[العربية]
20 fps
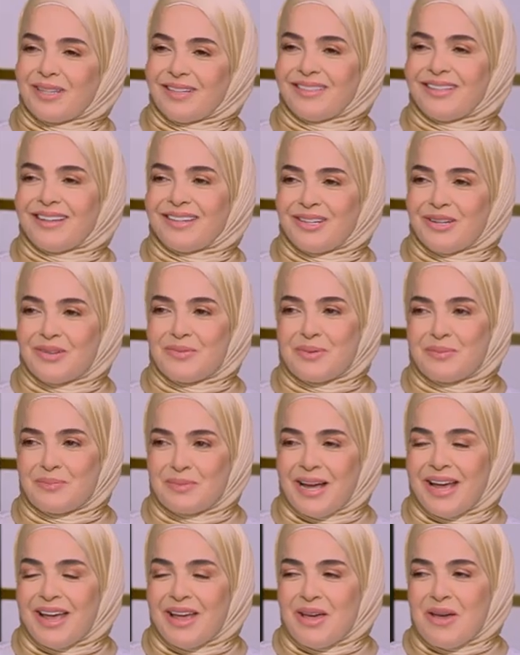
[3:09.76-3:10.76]
بغيضك يوما
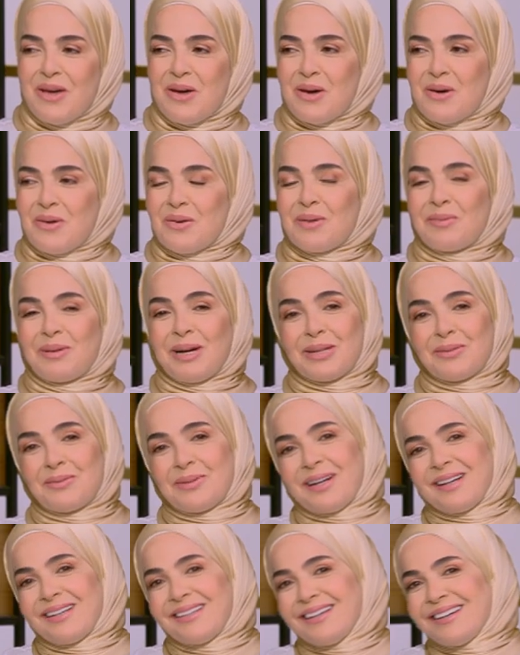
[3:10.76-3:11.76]
ما وابغض
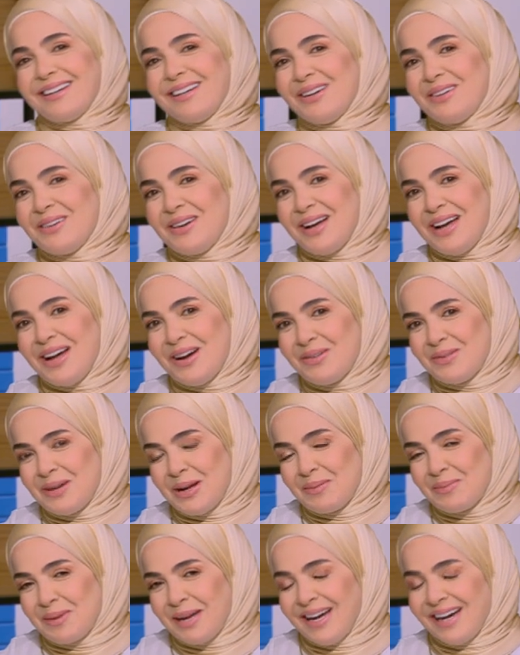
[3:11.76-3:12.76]
بغيضك
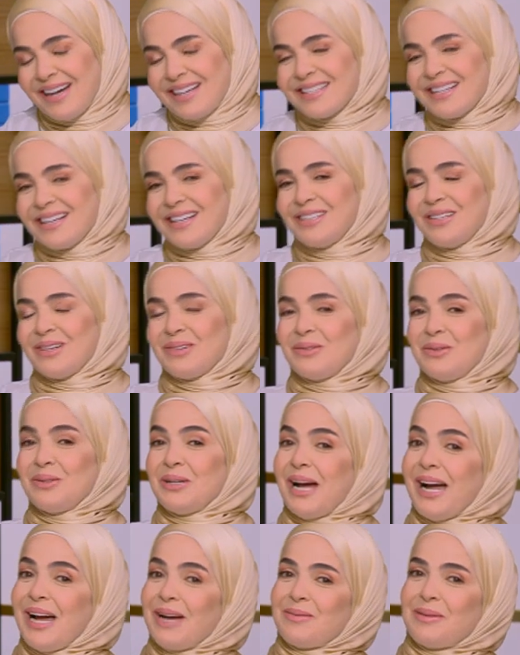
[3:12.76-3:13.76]
هونا ما عسى ان
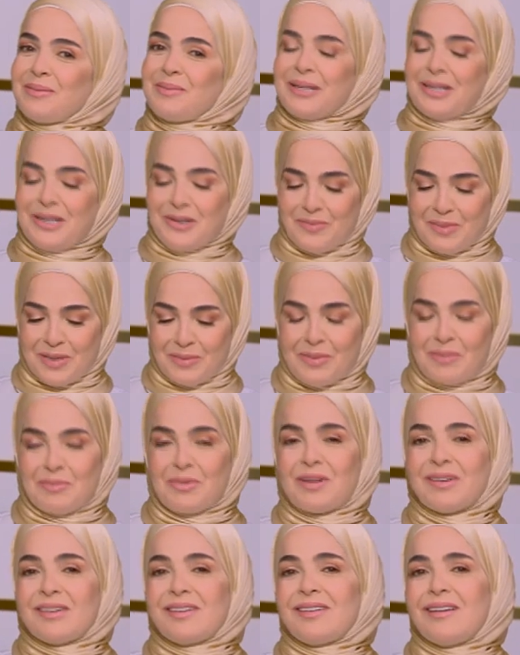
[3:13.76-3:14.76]
يكون حبيبك يوما ما
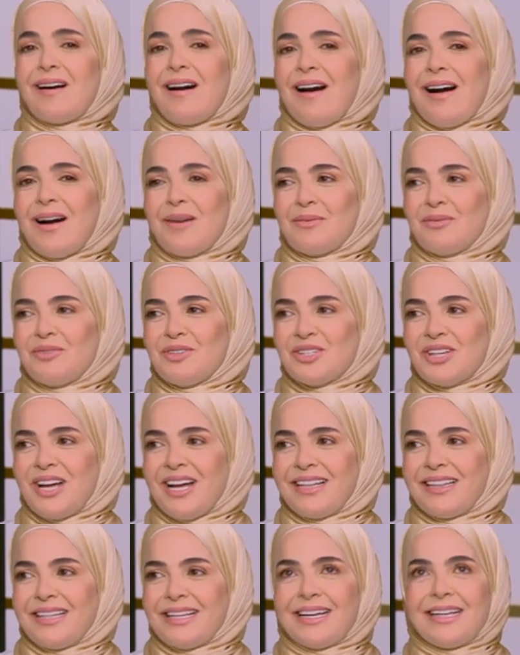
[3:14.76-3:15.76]
بالراحه مفيش
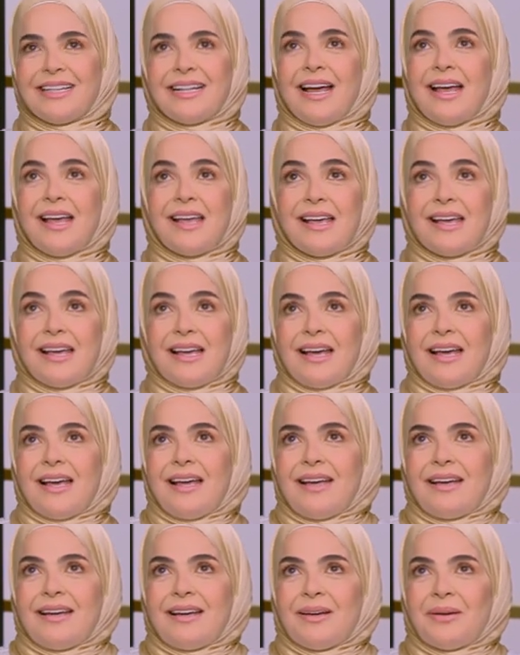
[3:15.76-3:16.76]
حد كده
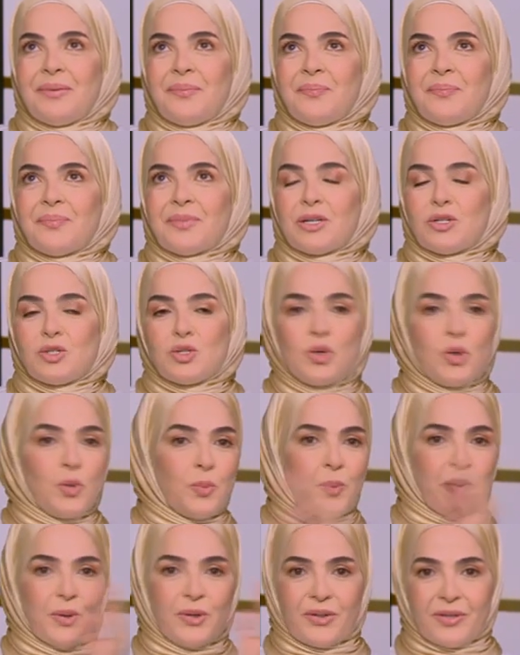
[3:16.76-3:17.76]

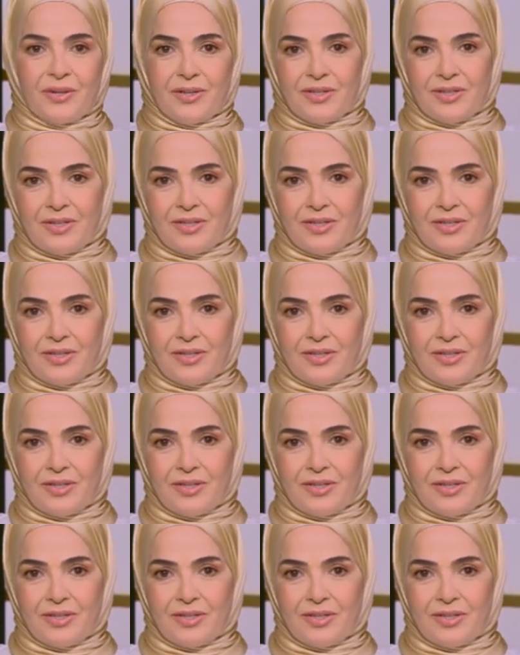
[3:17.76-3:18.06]
سوبر